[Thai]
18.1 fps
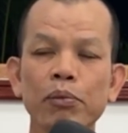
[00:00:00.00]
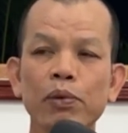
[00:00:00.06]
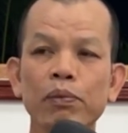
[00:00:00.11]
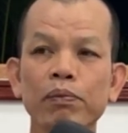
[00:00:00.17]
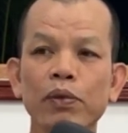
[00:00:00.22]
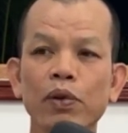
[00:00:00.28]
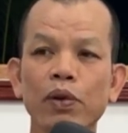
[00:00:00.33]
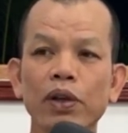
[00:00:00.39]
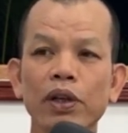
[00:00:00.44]

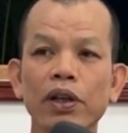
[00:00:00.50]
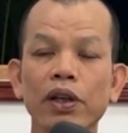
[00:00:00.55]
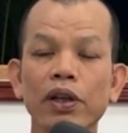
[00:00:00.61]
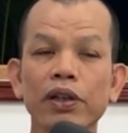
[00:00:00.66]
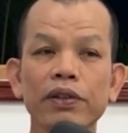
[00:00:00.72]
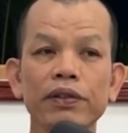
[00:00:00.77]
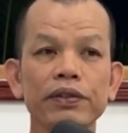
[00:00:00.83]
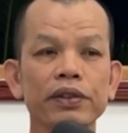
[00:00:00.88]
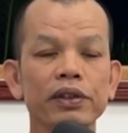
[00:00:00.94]
ปุ่มกด
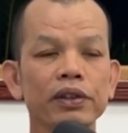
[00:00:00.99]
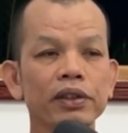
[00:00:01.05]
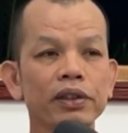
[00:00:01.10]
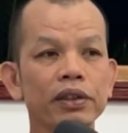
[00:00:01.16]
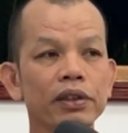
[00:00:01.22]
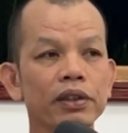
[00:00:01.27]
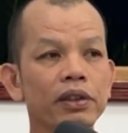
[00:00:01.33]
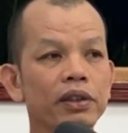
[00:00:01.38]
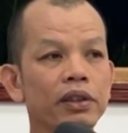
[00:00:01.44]
เนาะ
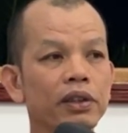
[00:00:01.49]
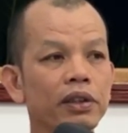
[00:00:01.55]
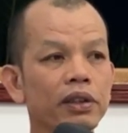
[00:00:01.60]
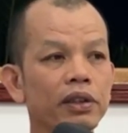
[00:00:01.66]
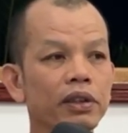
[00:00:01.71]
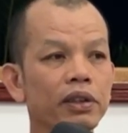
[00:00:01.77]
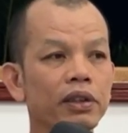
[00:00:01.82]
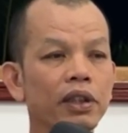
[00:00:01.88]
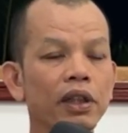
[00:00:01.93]

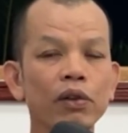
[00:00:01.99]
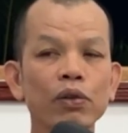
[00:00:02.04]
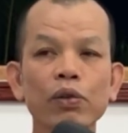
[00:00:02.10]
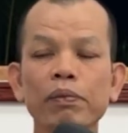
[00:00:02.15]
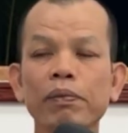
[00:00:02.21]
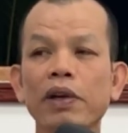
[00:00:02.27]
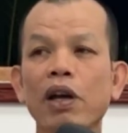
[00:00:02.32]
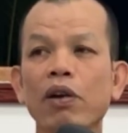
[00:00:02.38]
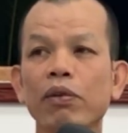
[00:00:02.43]
แต่
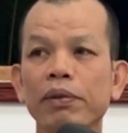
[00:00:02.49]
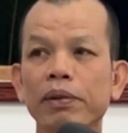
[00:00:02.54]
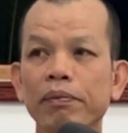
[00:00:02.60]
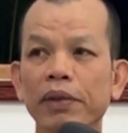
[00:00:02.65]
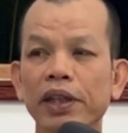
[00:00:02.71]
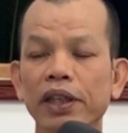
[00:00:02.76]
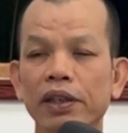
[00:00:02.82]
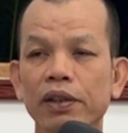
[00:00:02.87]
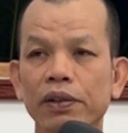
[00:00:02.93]
รูปเก่ามั
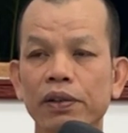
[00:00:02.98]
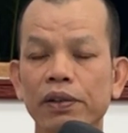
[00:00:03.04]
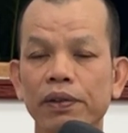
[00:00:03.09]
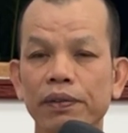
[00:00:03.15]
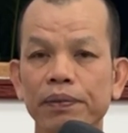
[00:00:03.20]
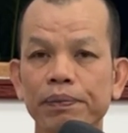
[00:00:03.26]
นมีอยู่